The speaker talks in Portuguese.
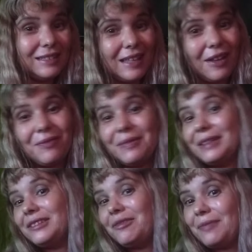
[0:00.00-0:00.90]
Se
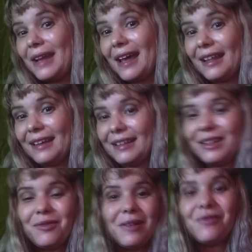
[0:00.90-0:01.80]
arrumando pra né,
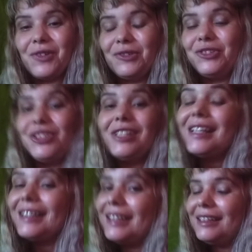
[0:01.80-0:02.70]
dar uma
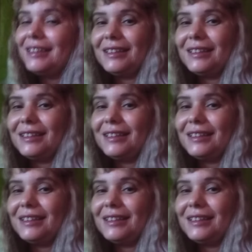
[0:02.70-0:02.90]
voltinha, né?